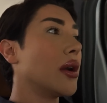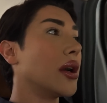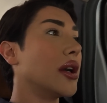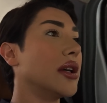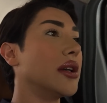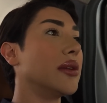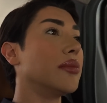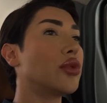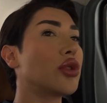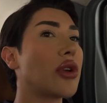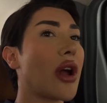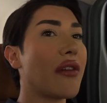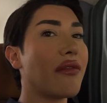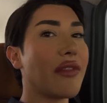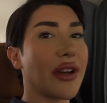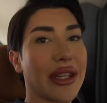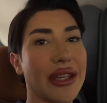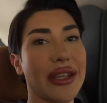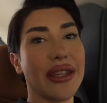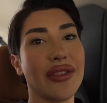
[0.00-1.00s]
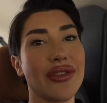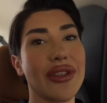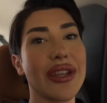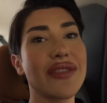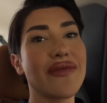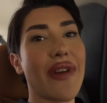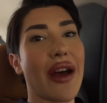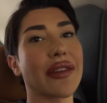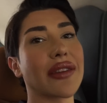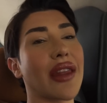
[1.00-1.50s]
Ee, buradan Van'a
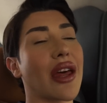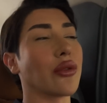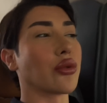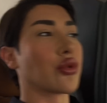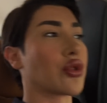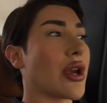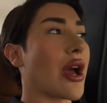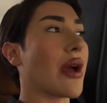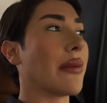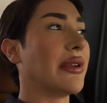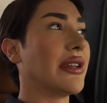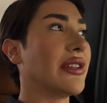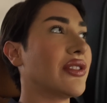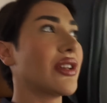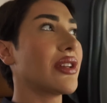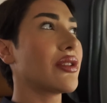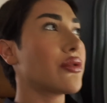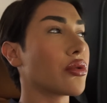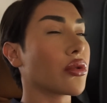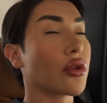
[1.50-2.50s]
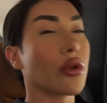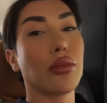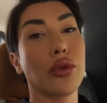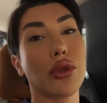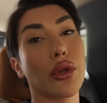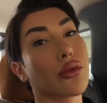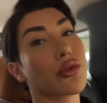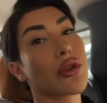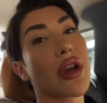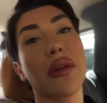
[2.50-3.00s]
gideceğiz. Van'dan uçağa bineceğiz. Çünkü
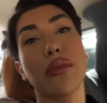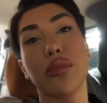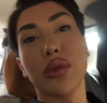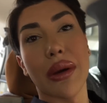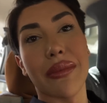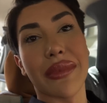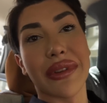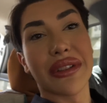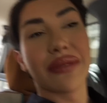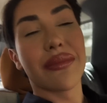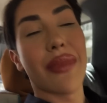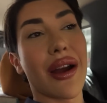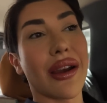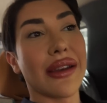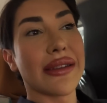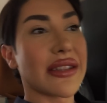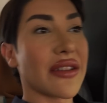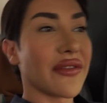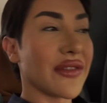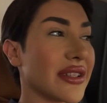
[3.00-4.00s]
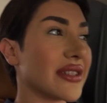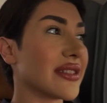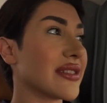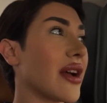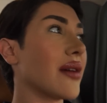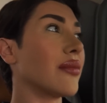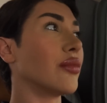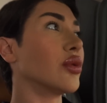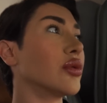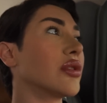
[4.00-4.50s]
burada uçak bulamadık. Maalesef
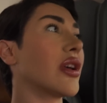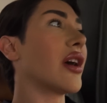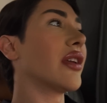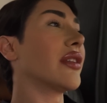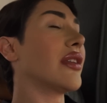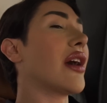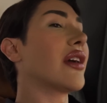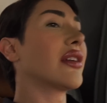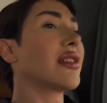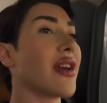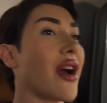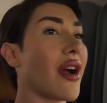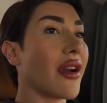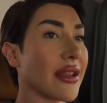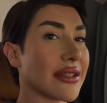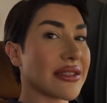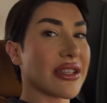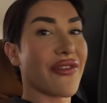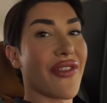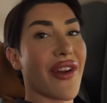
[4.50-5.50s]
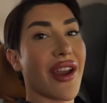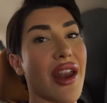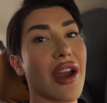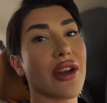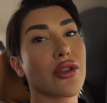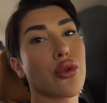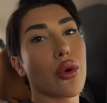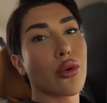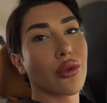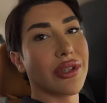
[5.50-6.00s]
İstanbul'dan Hakkari'ye
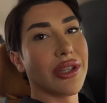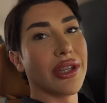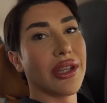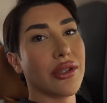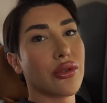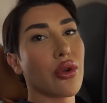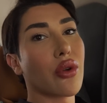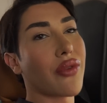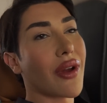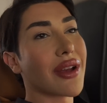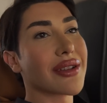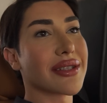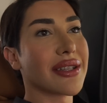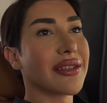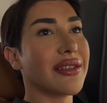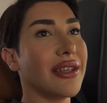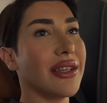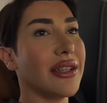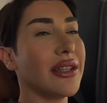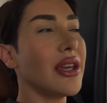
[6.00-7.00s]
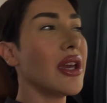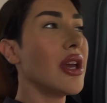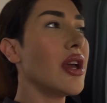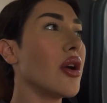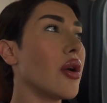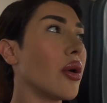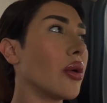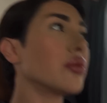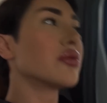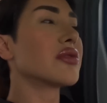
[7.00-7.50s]
seferler çok değil, çok fazla değil.
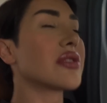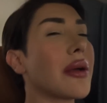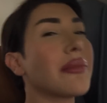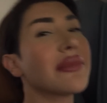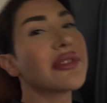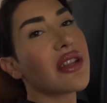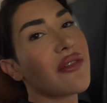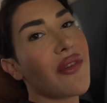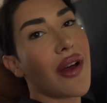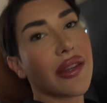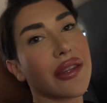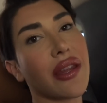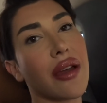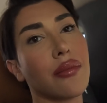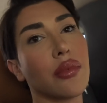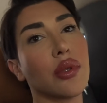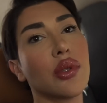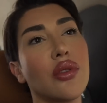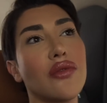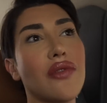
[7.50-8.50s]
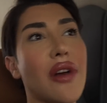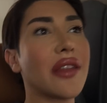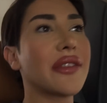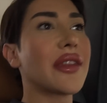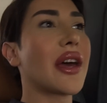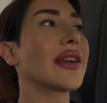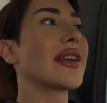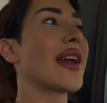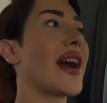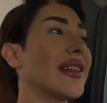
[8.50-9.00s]
O yüzden biz de Van'dan bulduk.
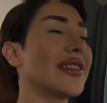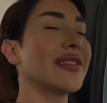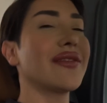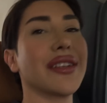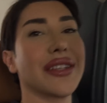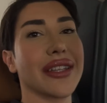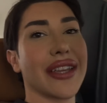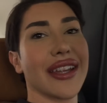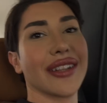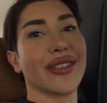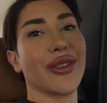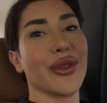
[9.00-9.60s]
Van'dan geldik. Van'a geri